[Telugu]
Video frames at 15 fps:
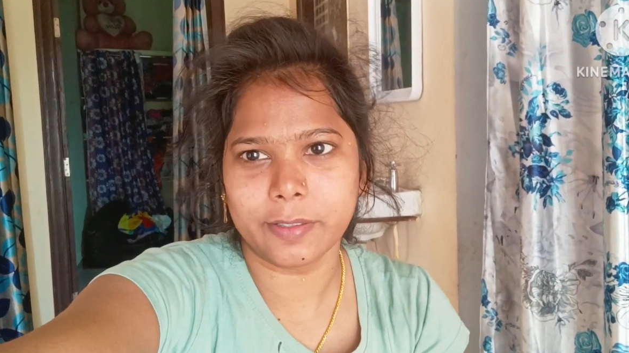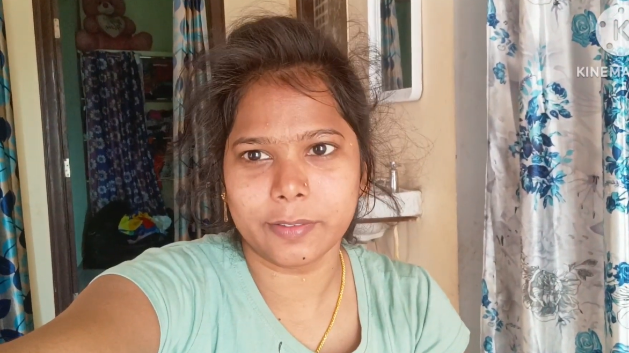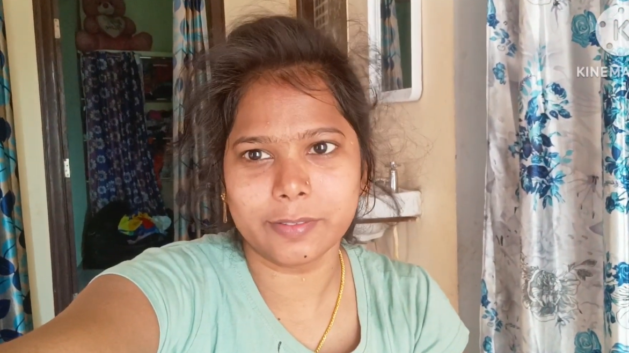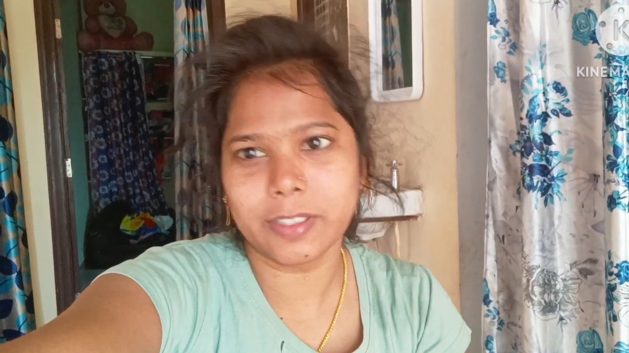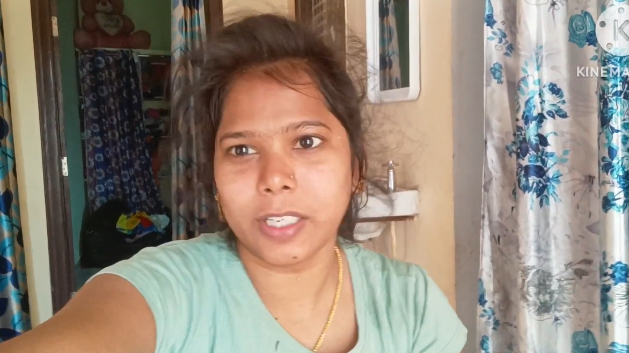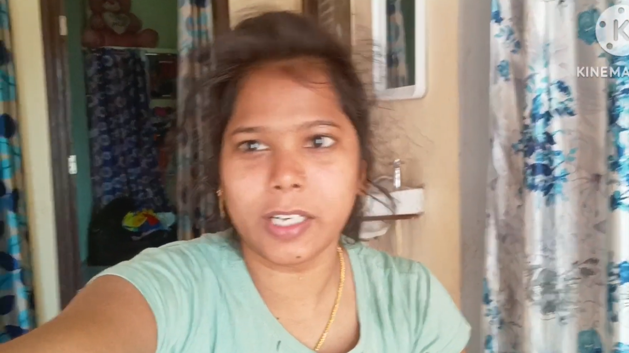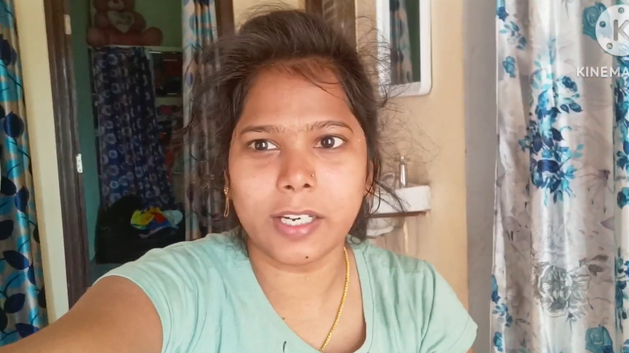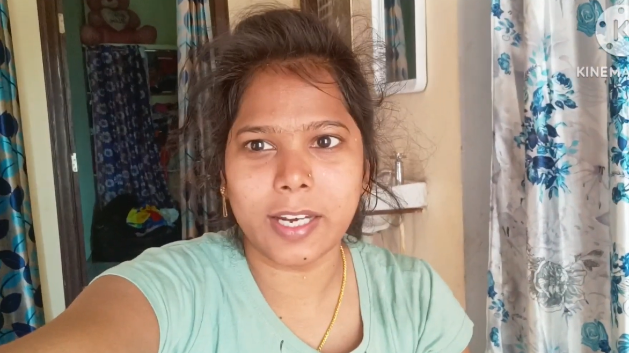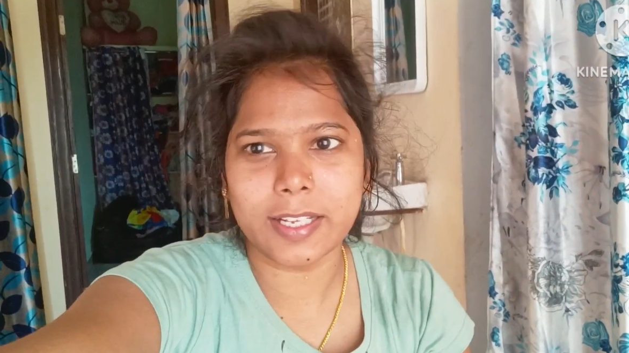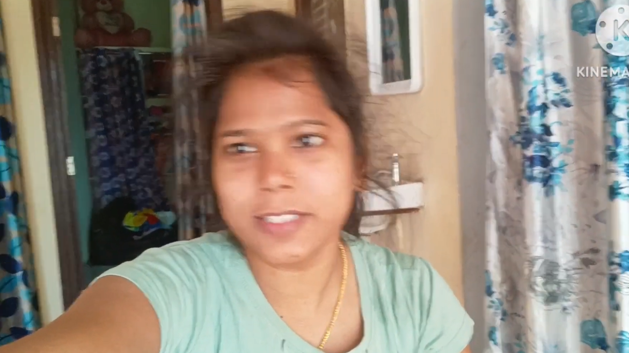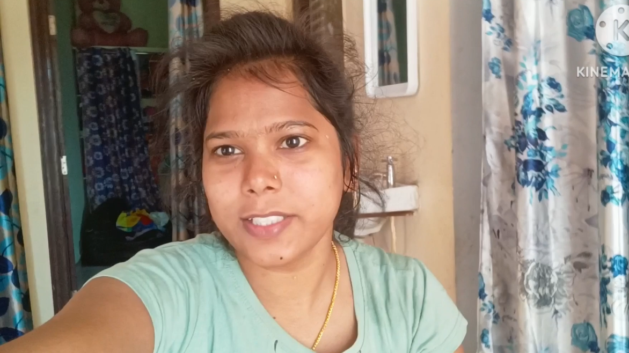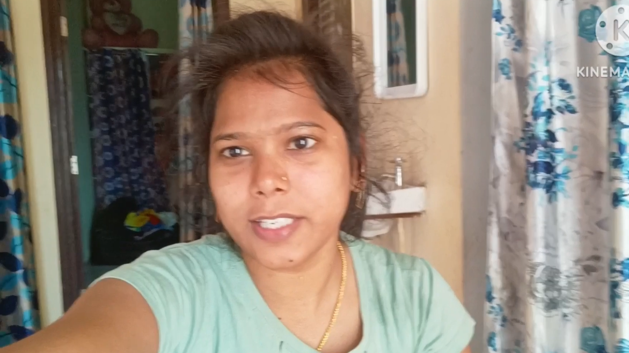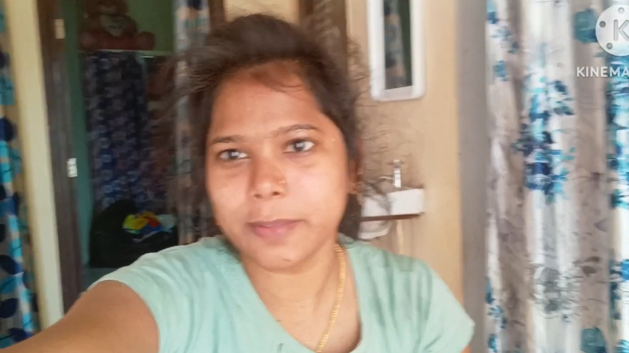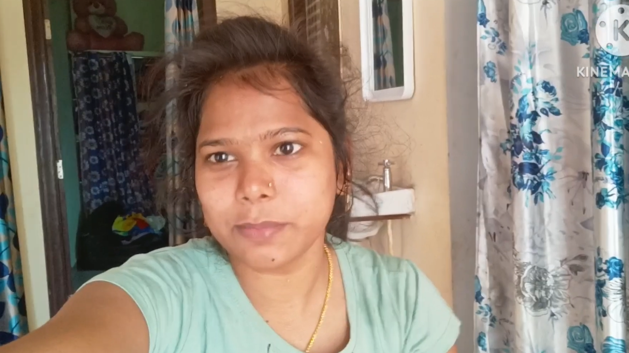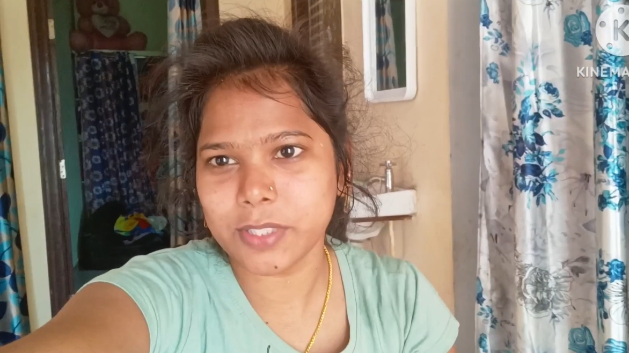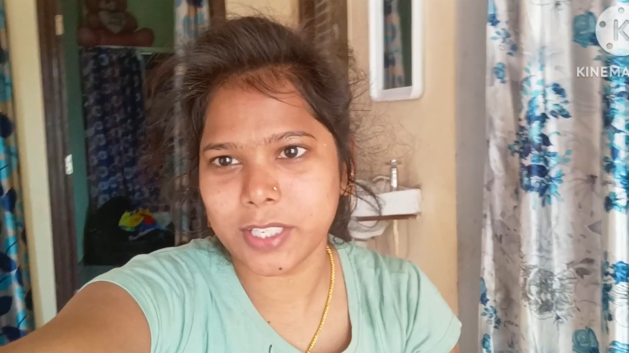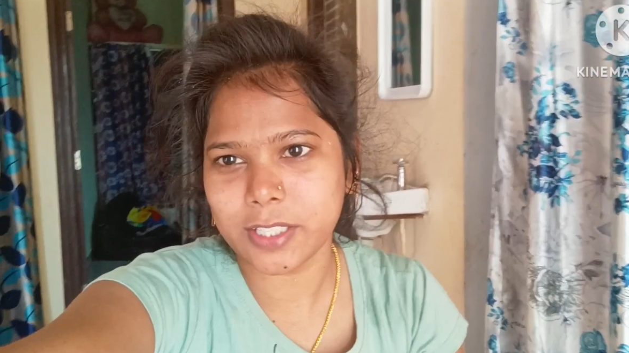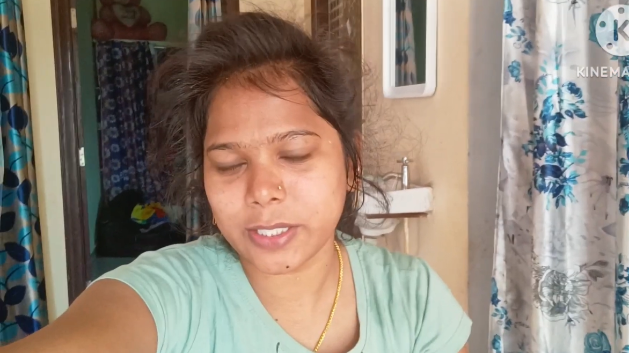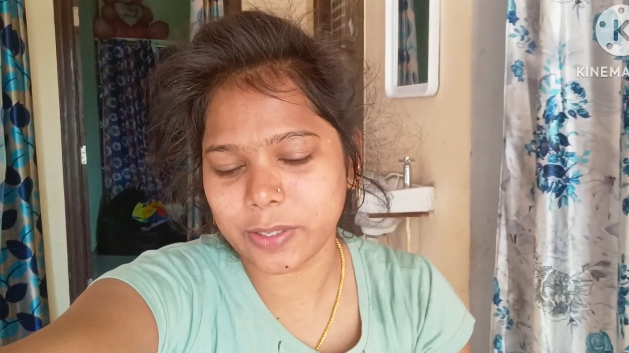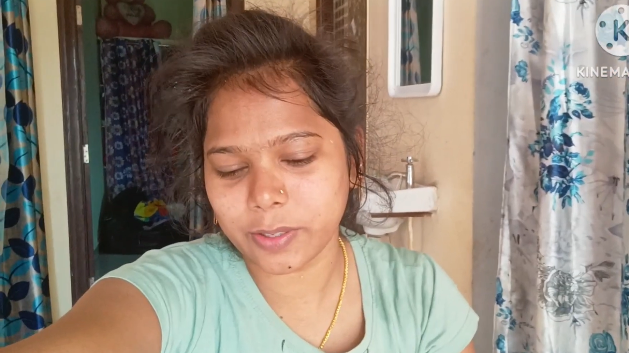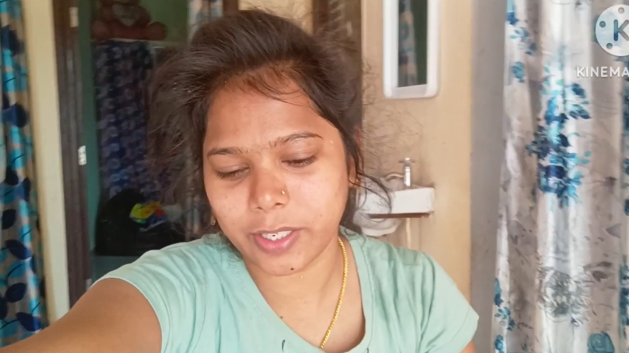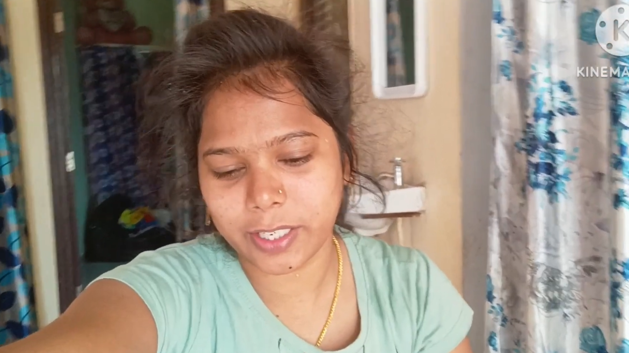వాళ్ళ లంచ్ ఏం
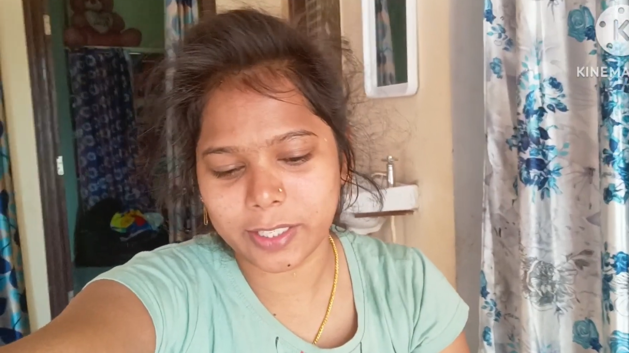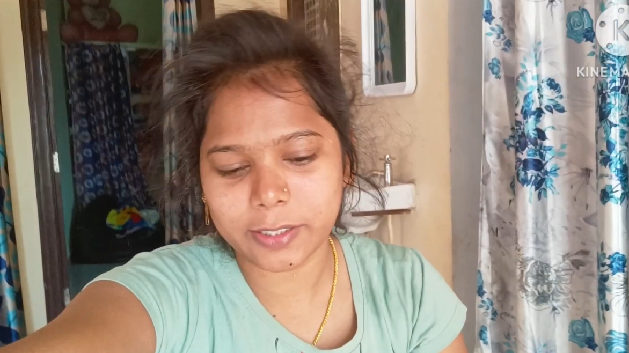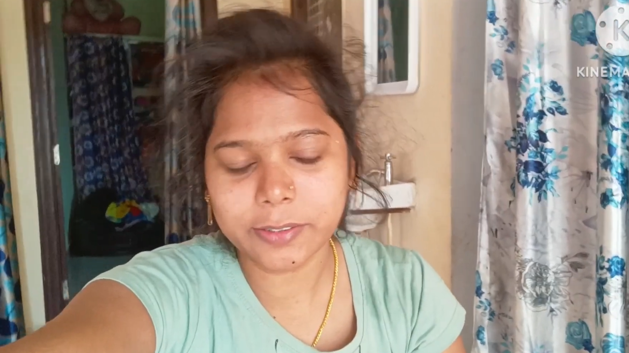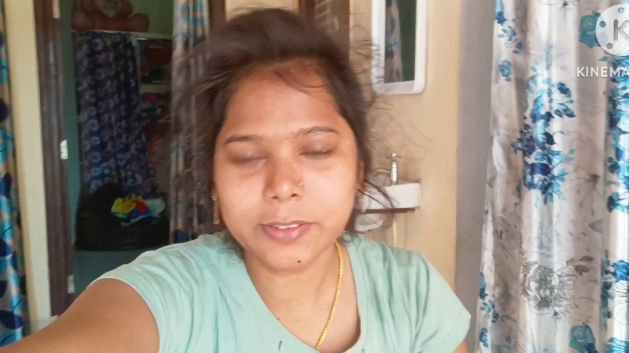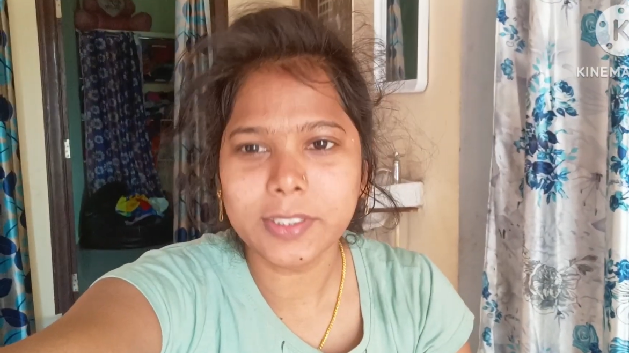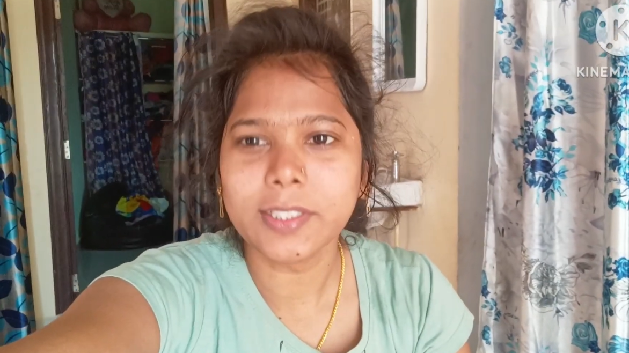చేసుకోలేదు